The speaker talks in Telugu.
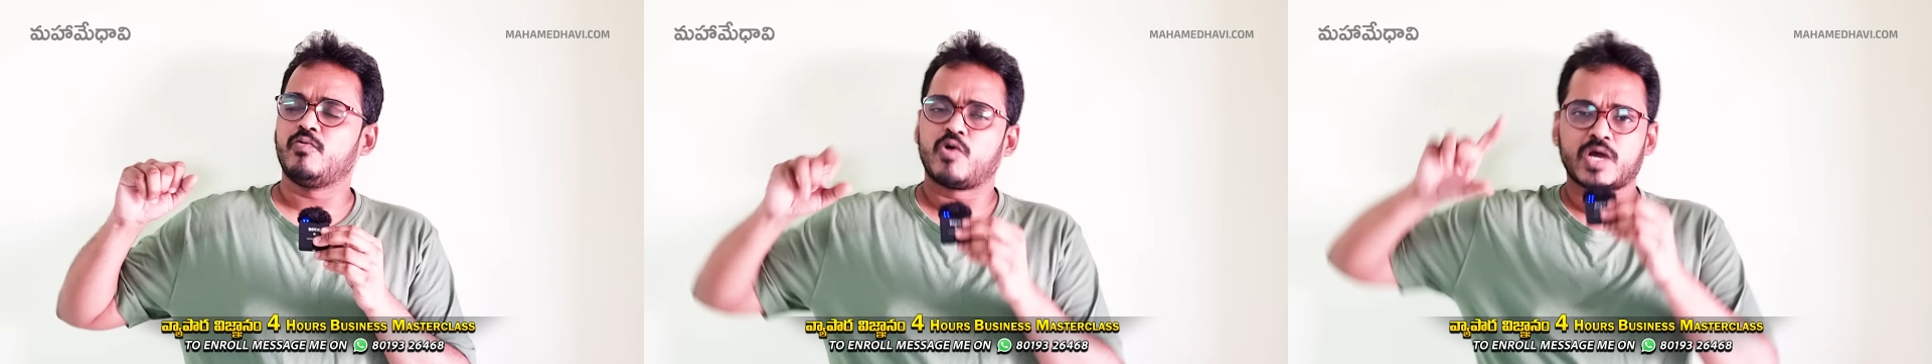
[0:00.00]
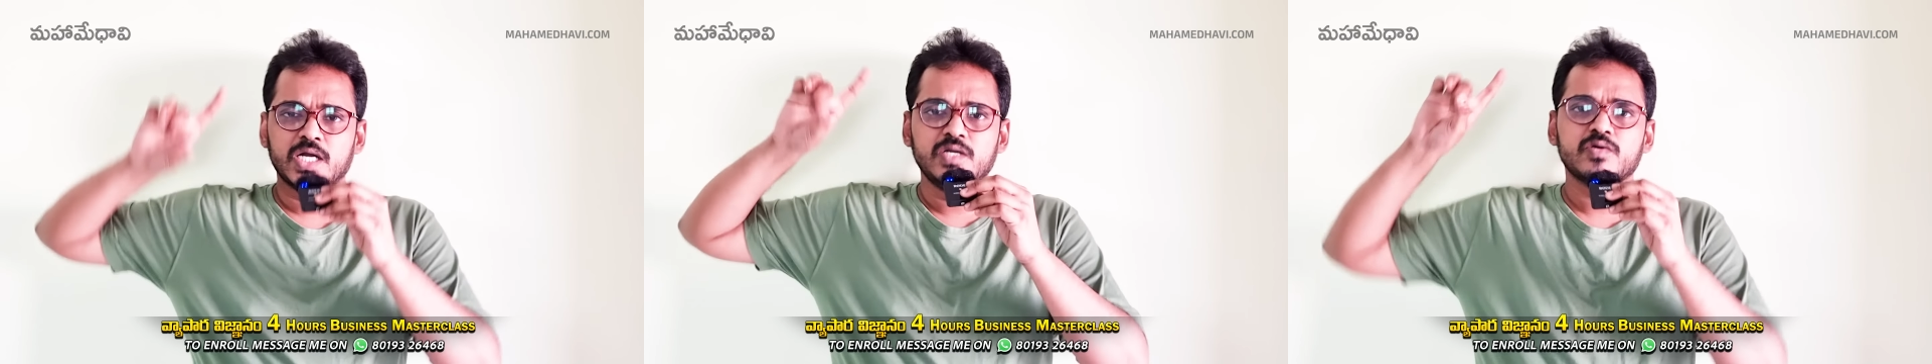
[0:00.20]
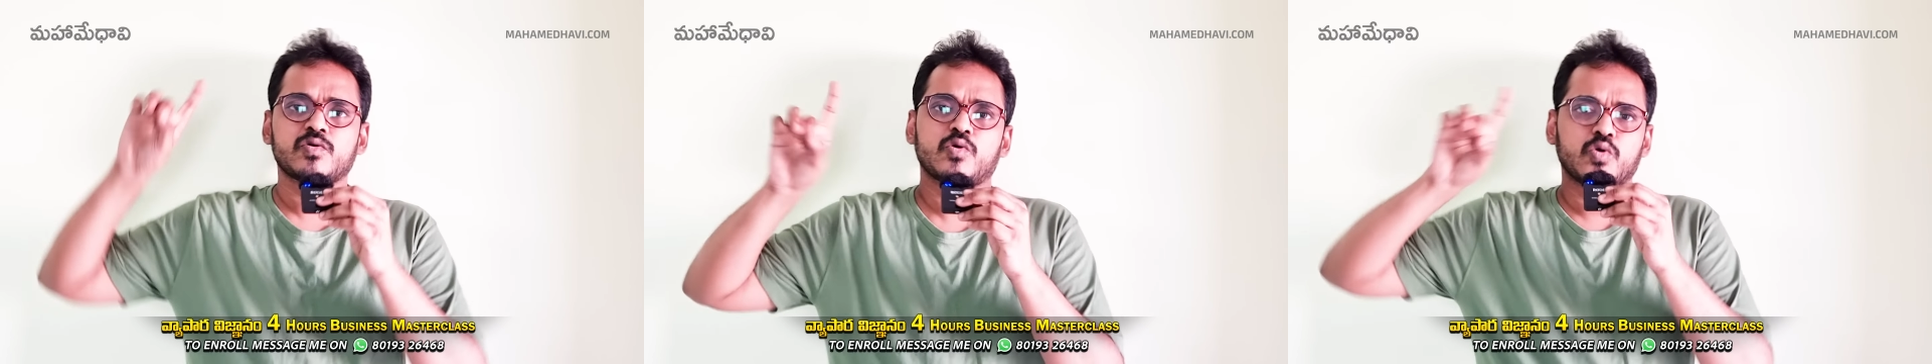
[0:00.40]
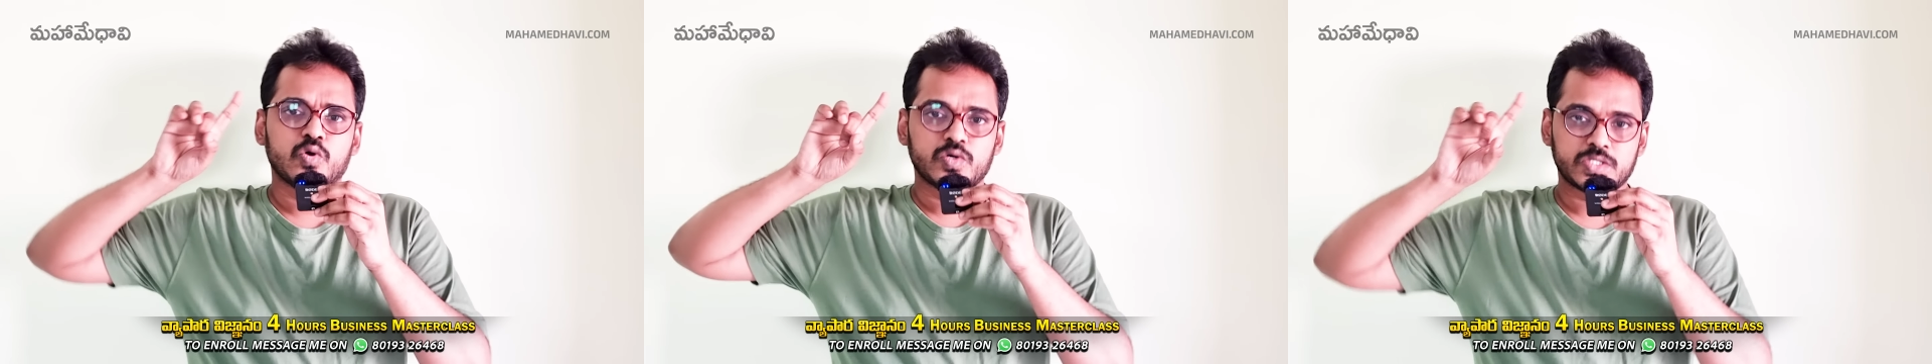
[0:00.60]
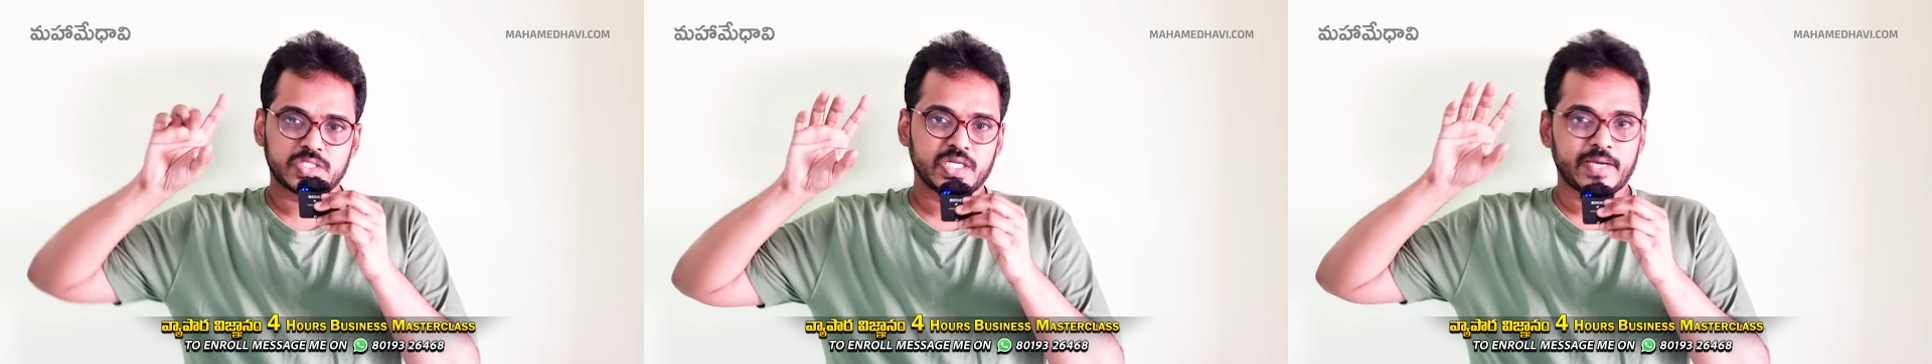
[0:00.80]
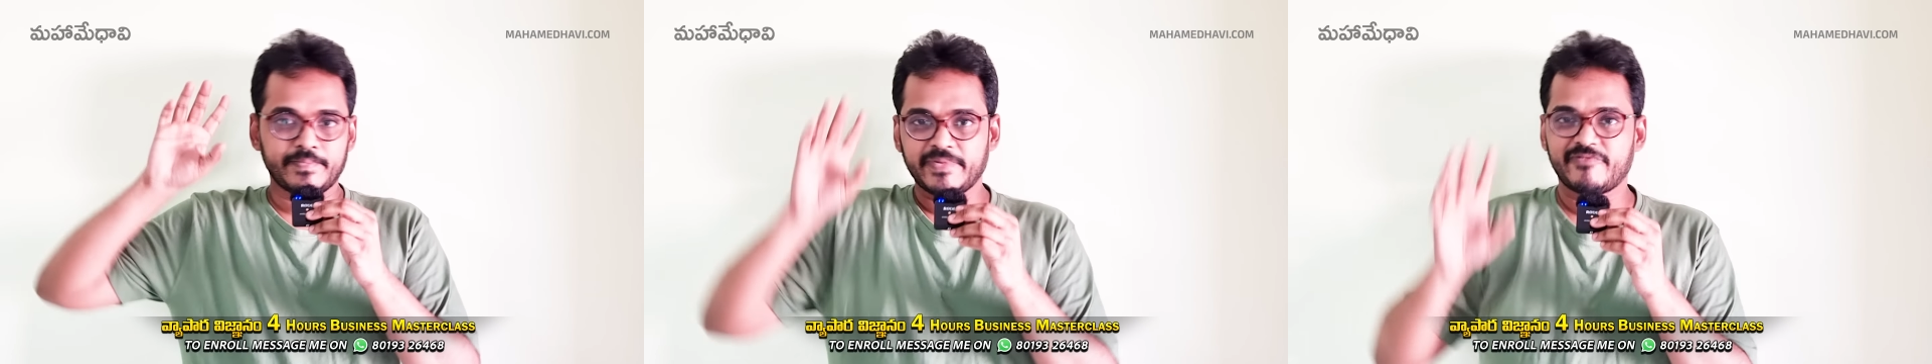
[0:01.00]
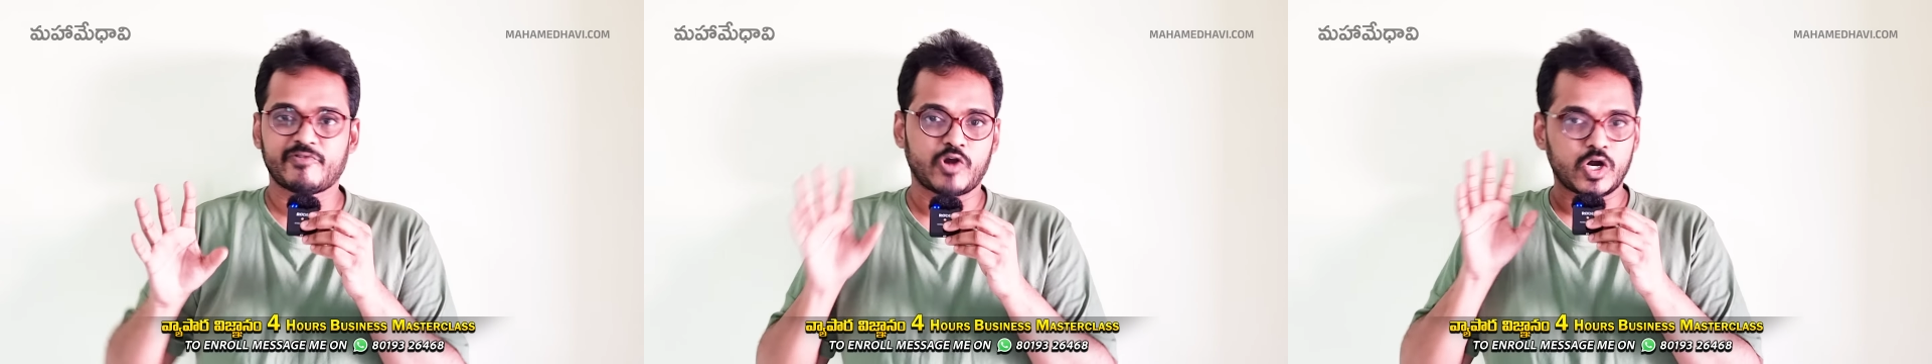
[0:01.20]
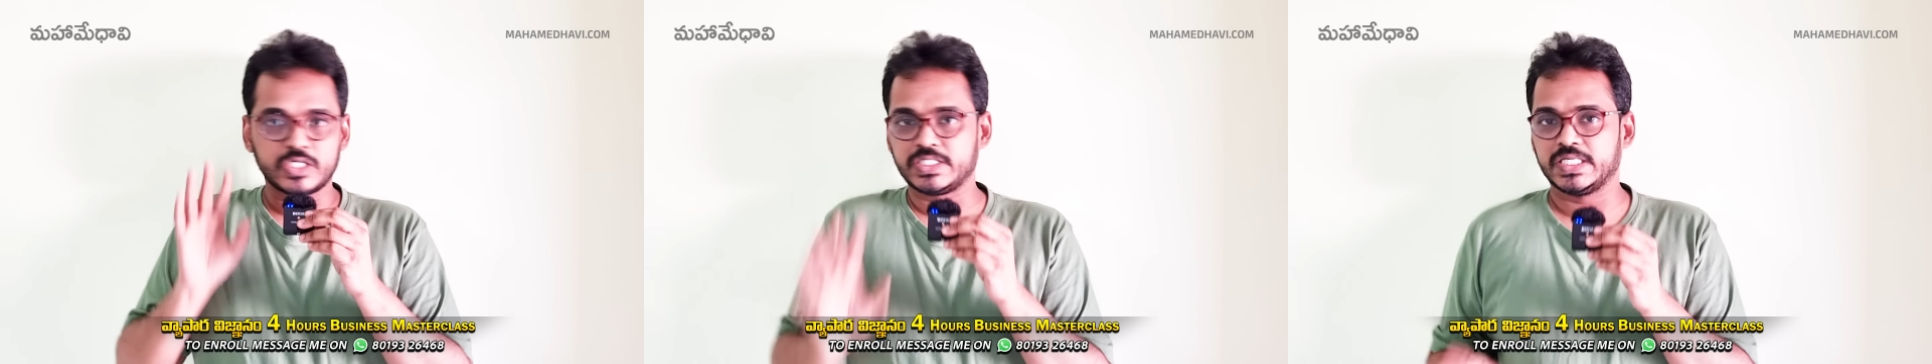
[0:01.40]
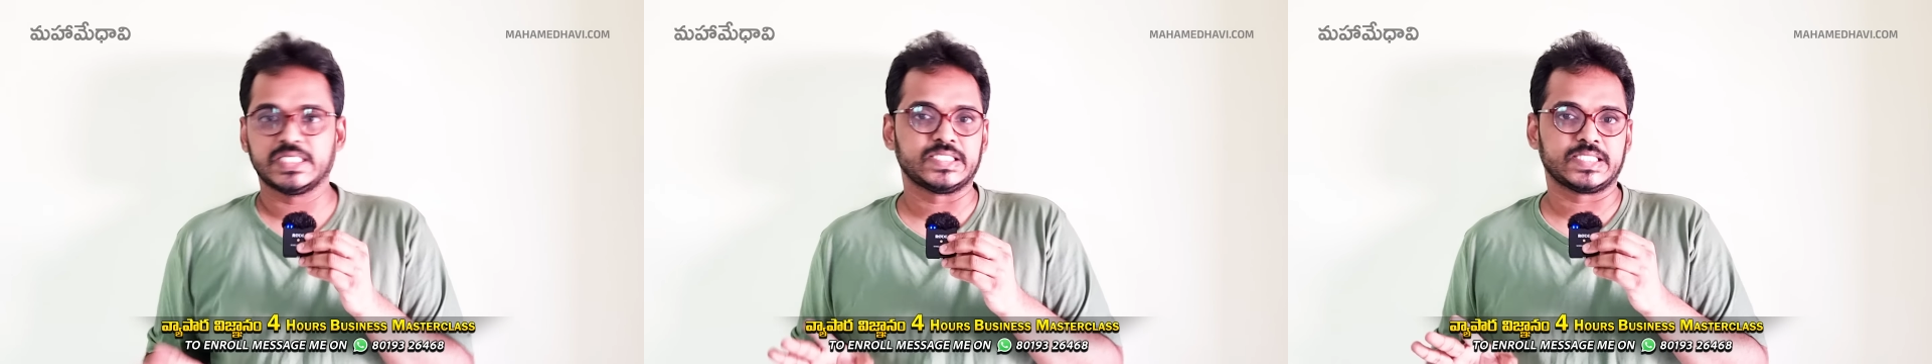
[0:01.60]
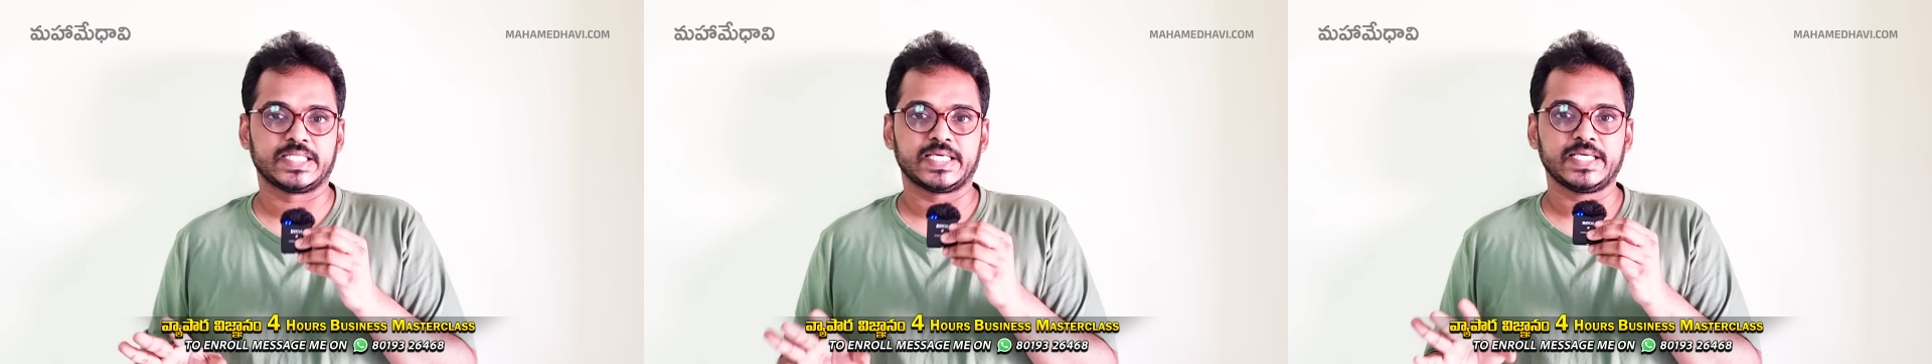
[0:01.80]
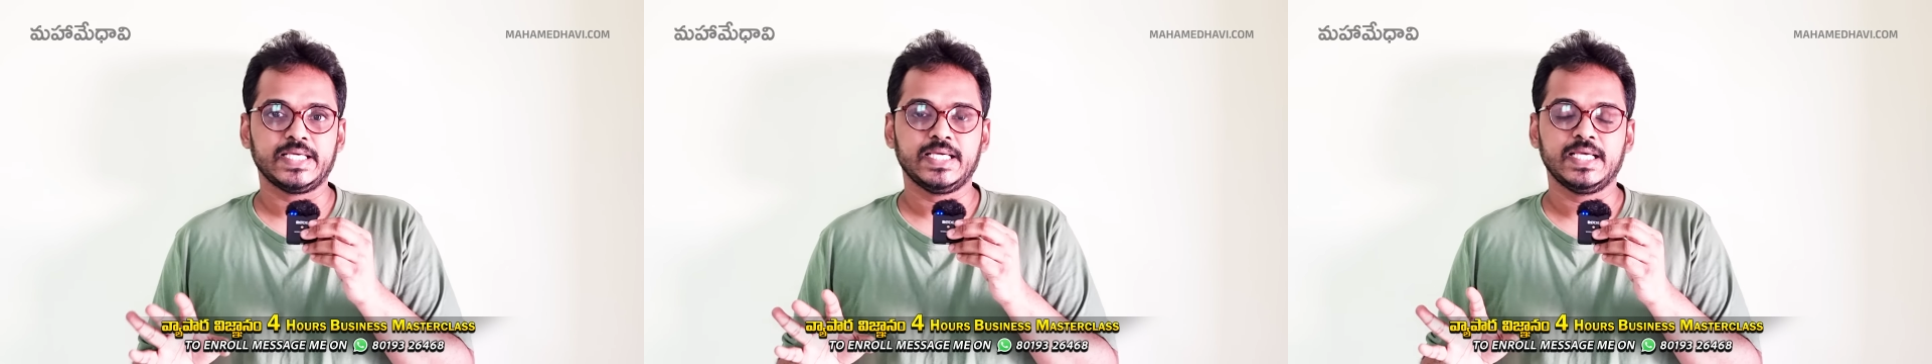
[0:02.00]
ఒకళ్ళు కోర్సులు అమ్మి ఫ్రాడ్ చేస్తే